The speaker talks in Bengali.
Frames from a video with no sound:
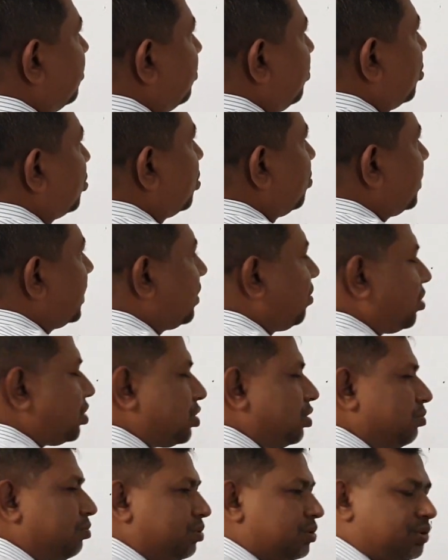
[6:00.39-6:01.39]
প্রথম থেকে
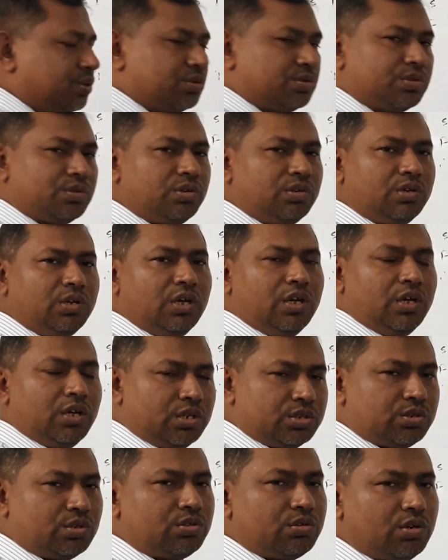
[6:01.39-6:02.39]
অষ্টম পর্যন্ত
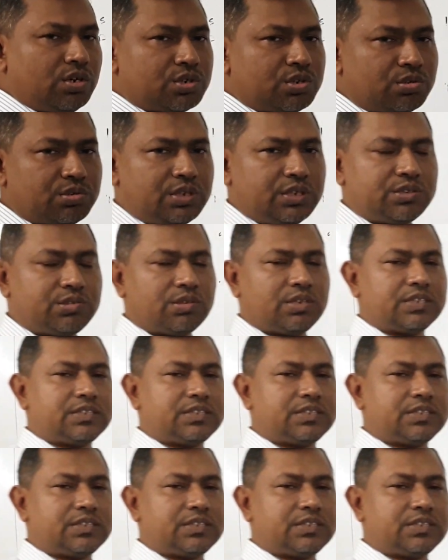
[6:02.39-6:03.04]
যতগুলো শক্তি স্তর